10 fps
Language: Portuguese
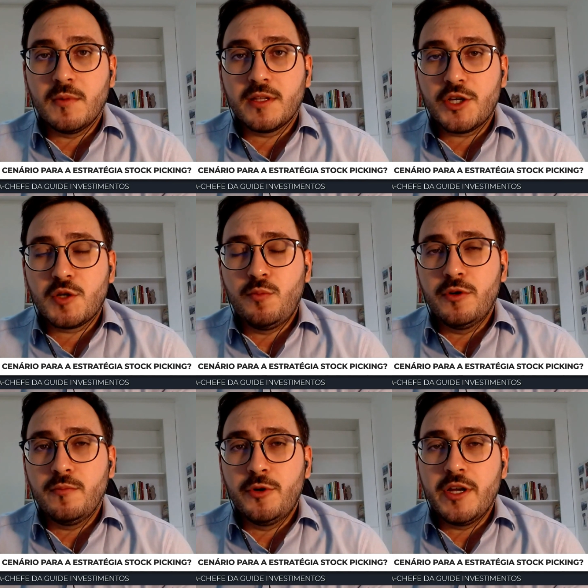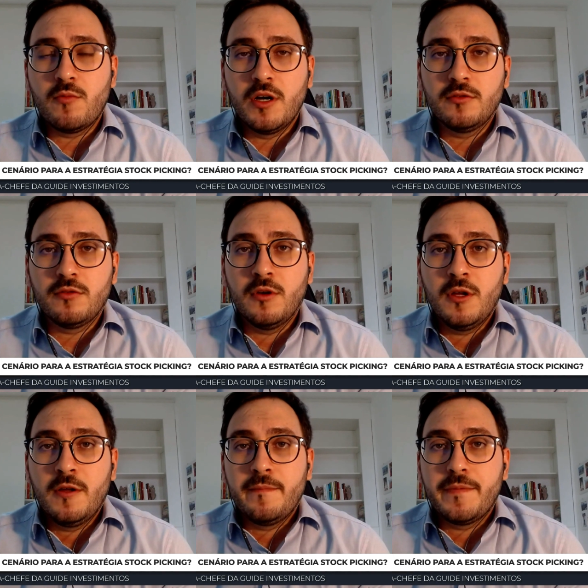Tá? Acho que por, por enquanto
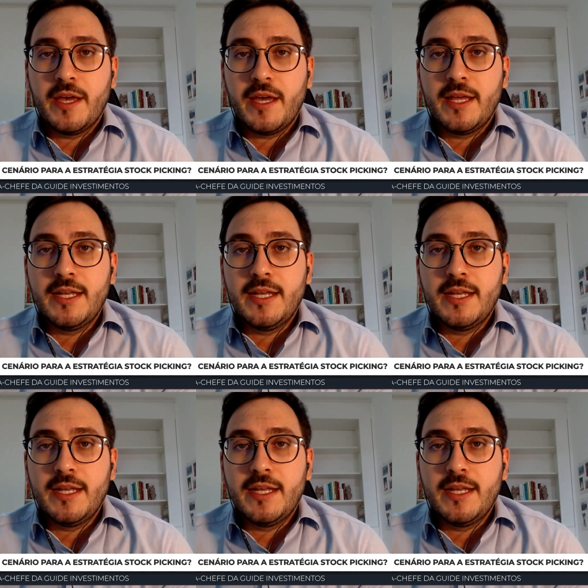né,